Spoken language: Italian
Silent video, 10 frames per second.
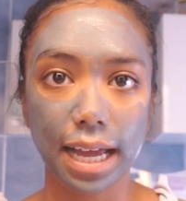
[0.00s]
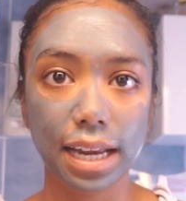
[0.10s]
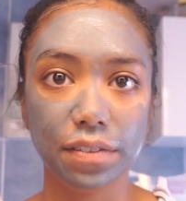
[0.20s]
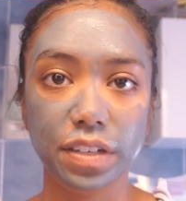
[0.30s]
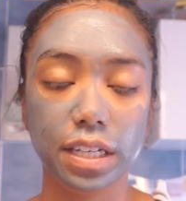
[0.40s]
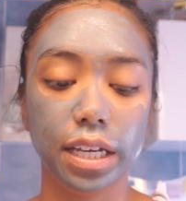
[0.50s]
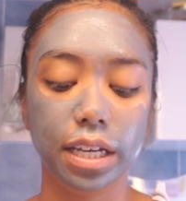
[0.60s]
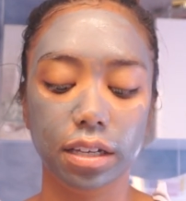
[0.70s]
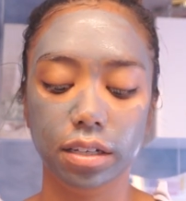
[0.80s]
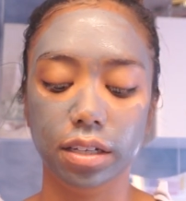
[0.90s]
alla
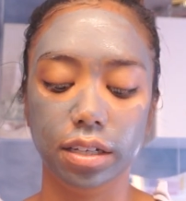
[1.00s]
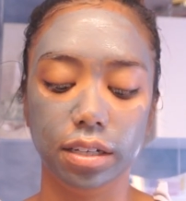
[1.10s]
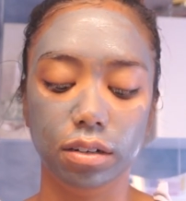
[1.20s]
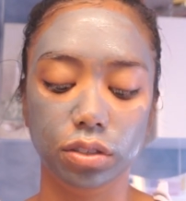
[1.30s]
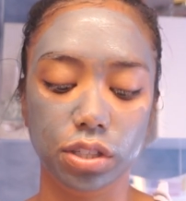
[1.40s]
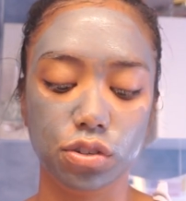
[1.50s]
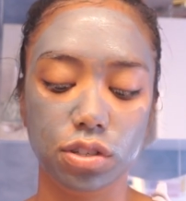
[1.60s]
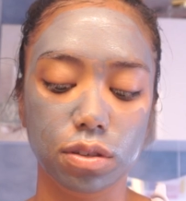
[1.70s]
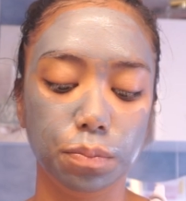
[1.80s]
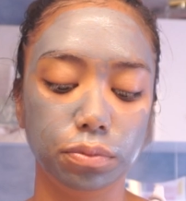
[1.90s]
fine eh, ho
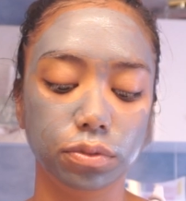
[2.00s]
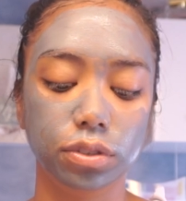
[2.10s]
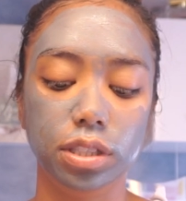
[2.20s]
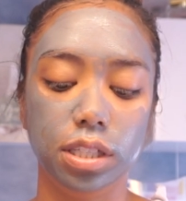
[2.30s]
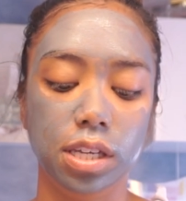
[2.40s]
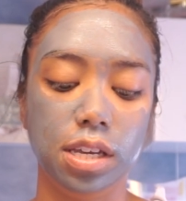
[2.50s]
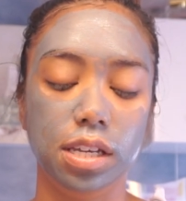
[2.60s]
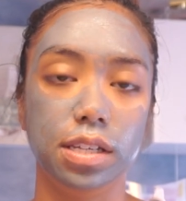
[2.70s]
deciso appunto di,